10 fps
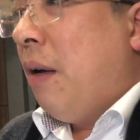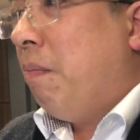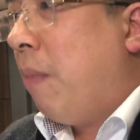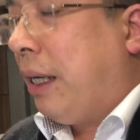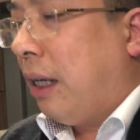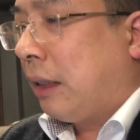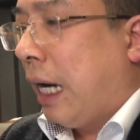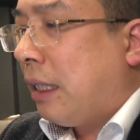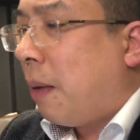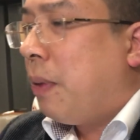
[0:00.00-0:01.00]
mình ở
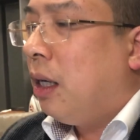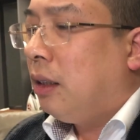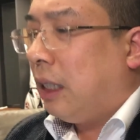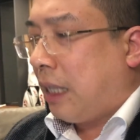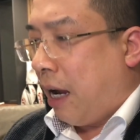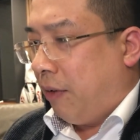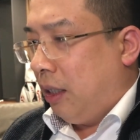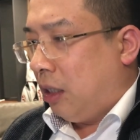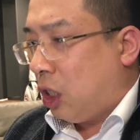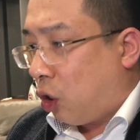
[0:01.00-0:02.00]
thế thấp hơn người ta vậy
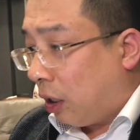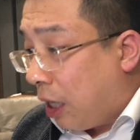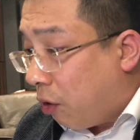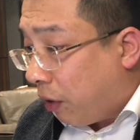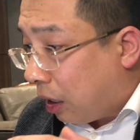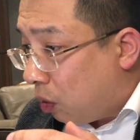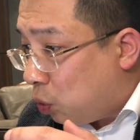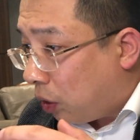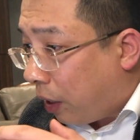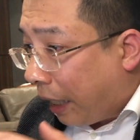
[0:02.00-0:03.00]
chứ còn đây nó phải là câu
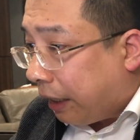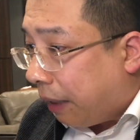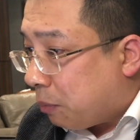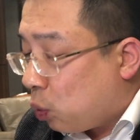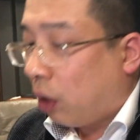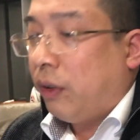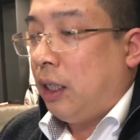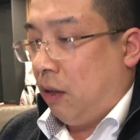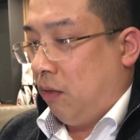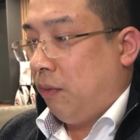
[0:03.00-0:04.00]
chuyện của anh em ruột với
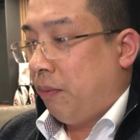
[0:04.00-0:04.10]
nhau